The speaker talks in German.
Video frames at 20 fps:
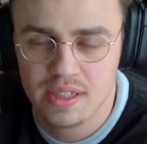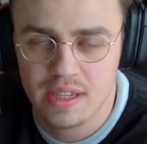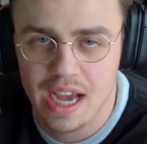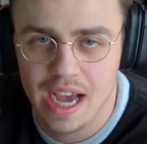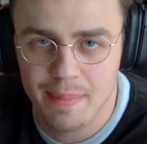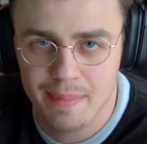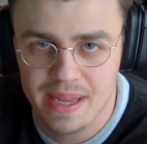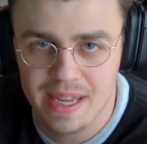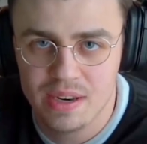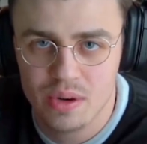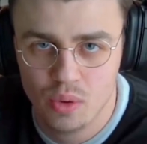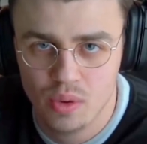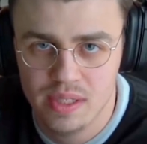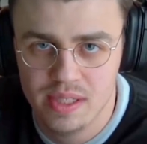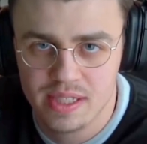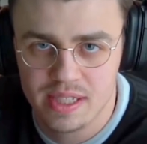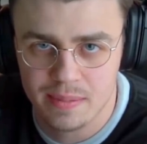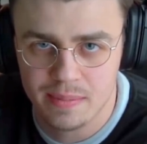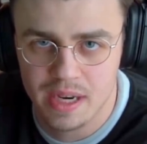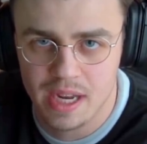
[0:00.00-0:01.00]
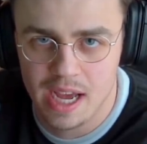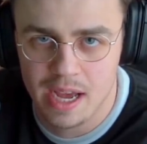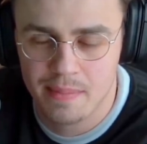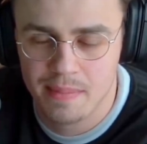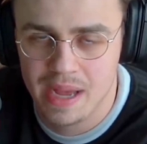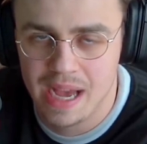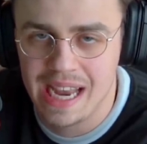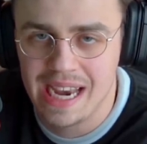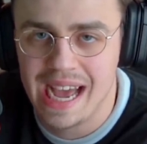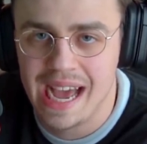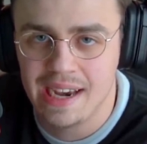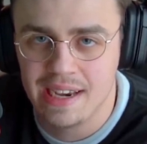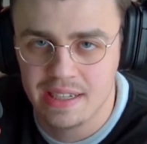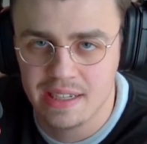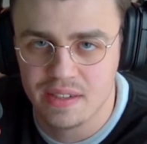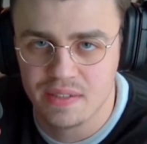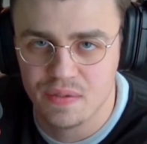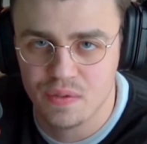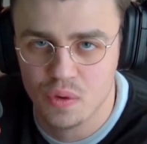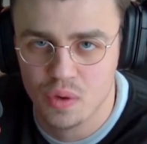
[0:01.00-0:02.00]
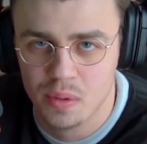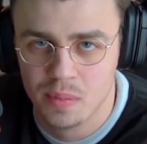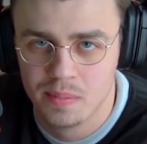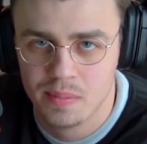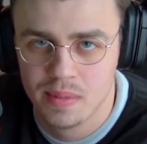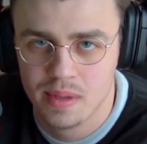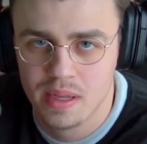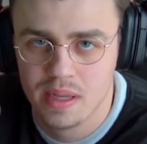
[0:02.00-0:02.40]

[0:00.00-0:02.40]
haben in unserem Namen an andere Firmen